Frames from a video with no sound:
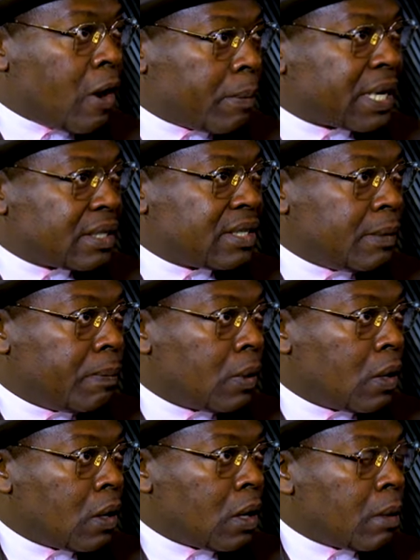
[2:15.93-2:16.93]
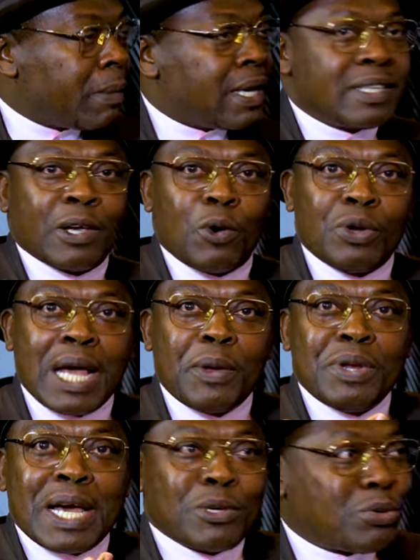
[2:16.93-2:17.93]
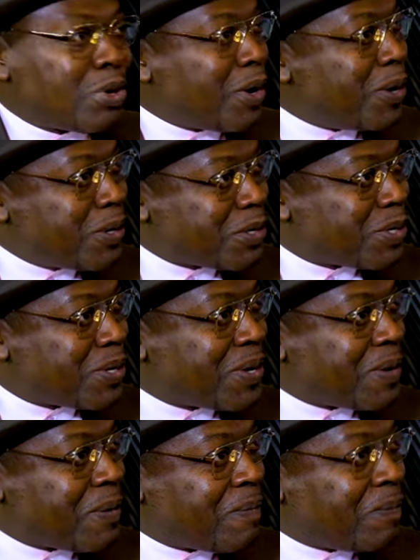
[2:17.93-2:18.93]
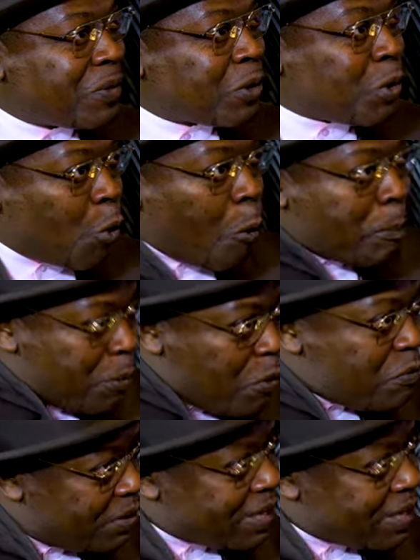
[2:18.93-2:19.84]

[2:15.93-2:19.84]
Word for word: pas en principe, mmh. mais c'est qu'on a une assurance qu'on peut